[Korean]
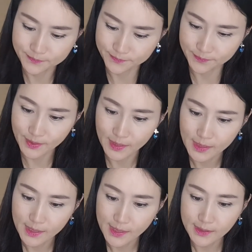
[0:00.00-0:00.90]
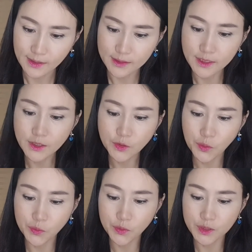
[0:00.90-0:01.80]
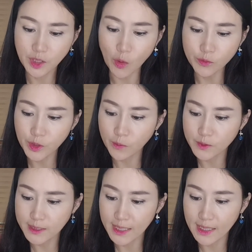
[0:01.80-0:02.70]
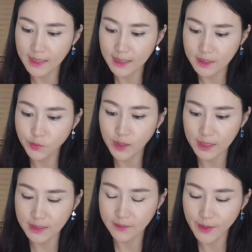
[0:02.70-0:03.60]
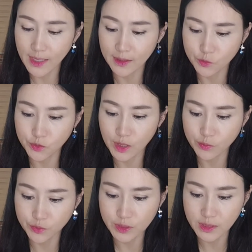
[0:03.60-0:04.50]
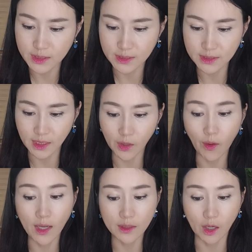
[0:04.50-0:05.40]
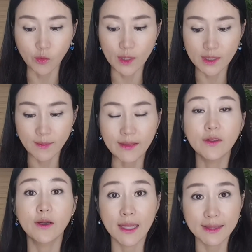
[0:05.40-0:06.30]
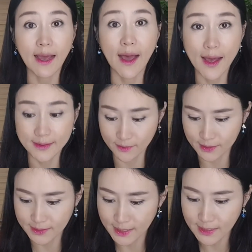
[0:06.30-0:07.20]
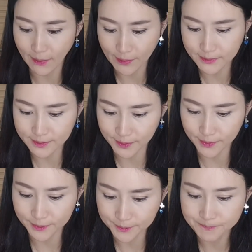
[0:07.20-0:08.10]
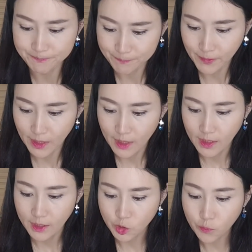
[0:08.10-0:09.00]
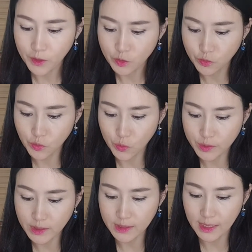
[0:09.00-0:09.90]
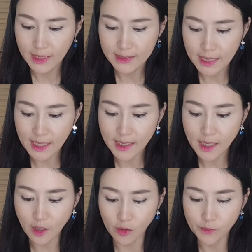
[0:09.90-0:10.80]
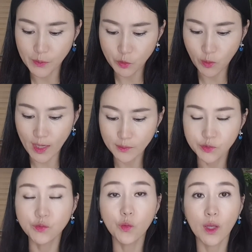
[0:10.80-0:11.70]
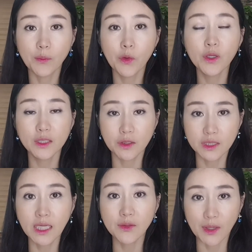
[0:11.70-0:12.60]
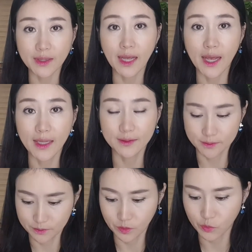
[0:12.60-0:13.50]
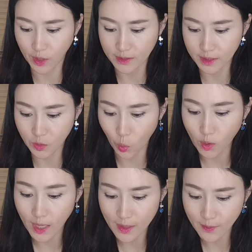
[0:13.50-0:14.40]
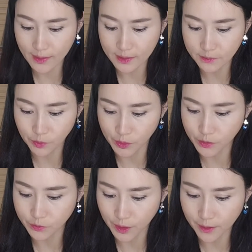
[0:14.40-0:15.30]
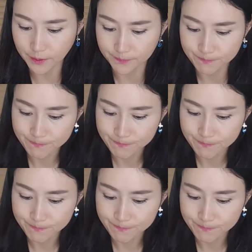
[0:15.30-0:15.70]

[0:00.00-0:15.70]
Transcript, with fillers: 음. 의식적으로는 터무니없는 생각이라 치부하겠지만 우리의 무의식은 이러한 결과를 만들어낸다 이렇게 책에 나와 있어요. 쇼핑 중독은 사랑의 결핍과 분노의 표현에서 시작된다. 음, 저도 굉장히 공감하는 면이고요.